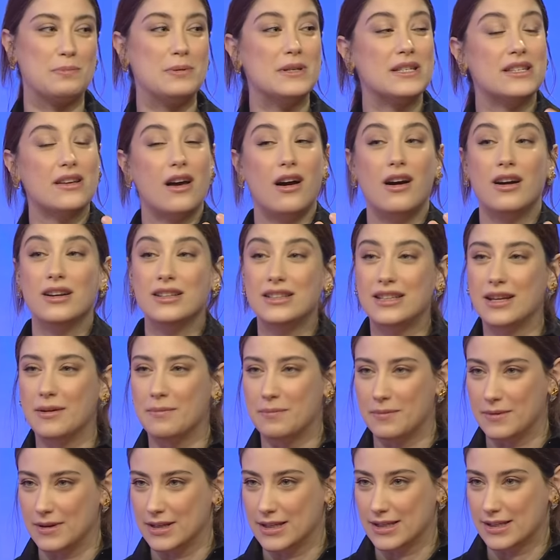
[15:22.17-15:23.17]
Biz
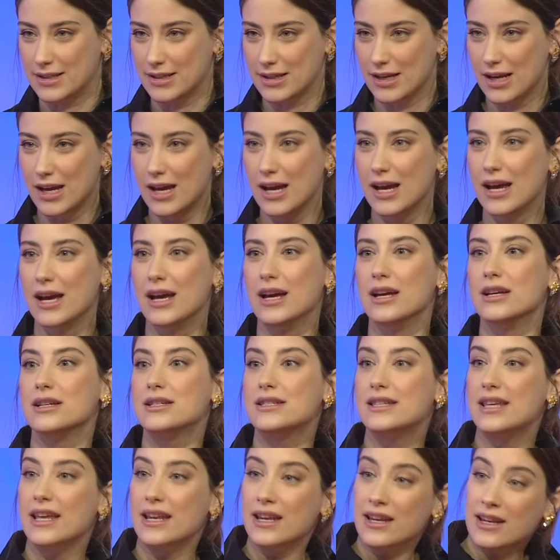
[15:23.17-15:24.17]
Antepliyiz.
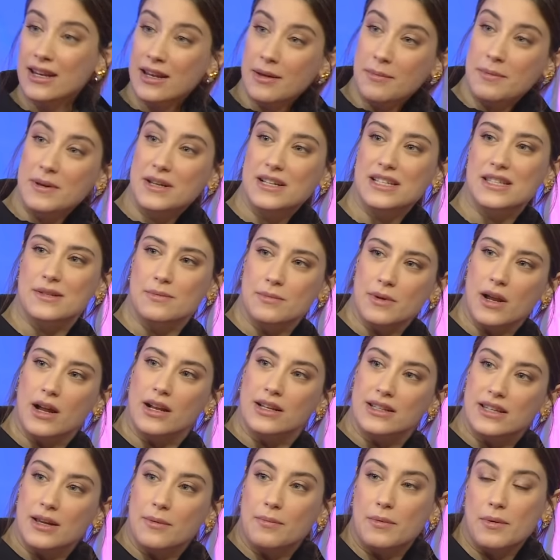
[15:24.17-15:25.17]
Senin de bir kısmın
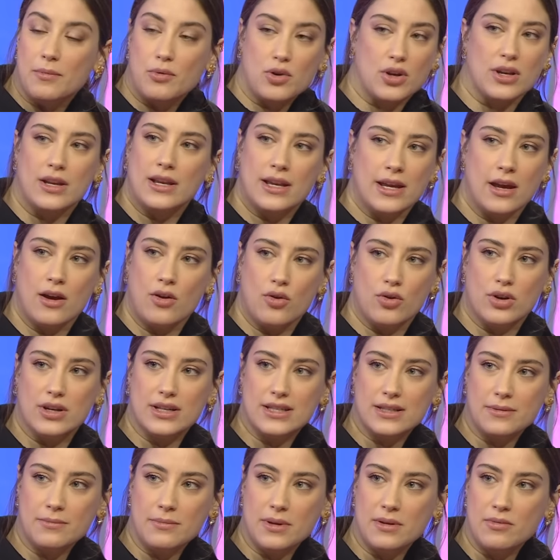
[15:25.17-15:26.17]
Antepli burada. Niye
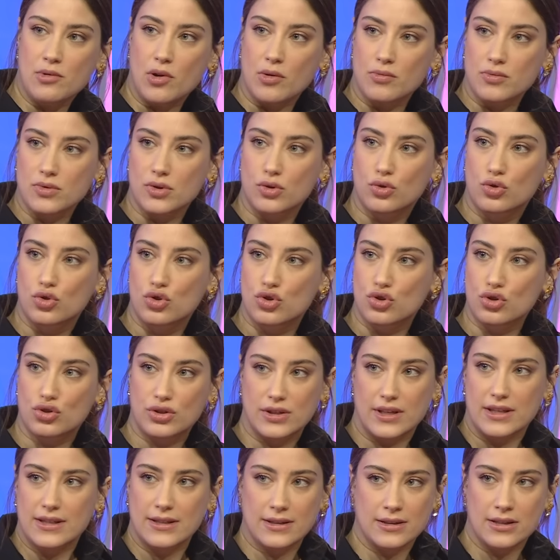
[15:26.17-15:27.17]
öylesin bilmiyorum. Düşük
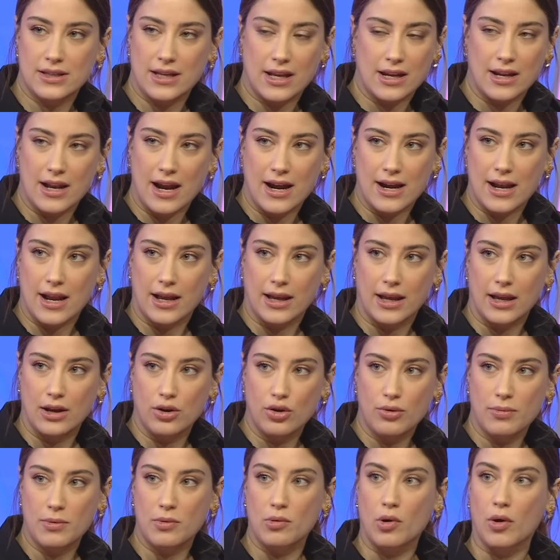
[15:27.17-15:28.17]
sesin senin nereden
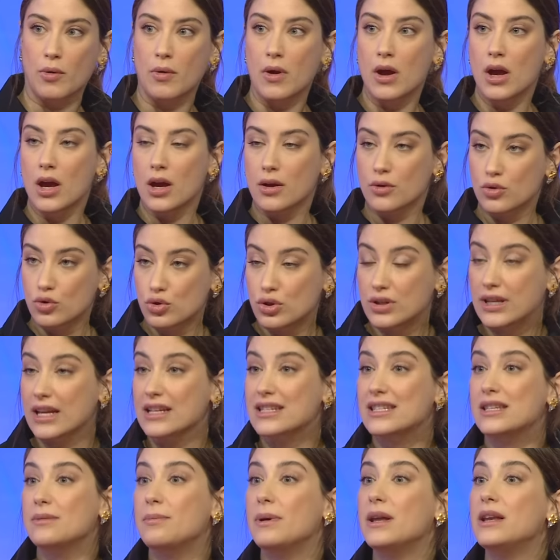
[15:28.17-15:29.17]
geliyor bilmiyorum. Ben
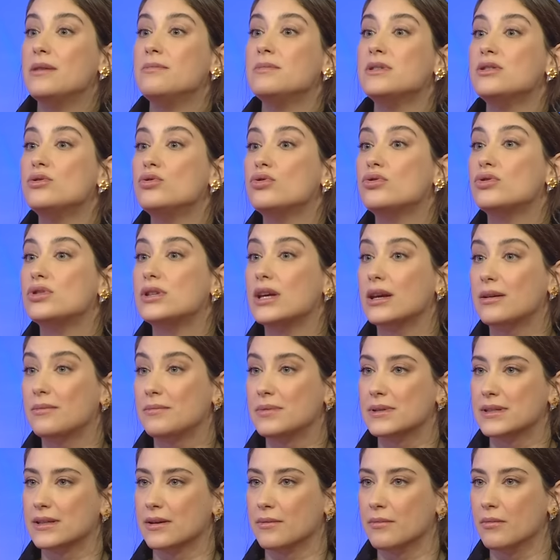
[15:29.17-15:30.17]
Desibelimiz bilmiyorum. yüksek bizim.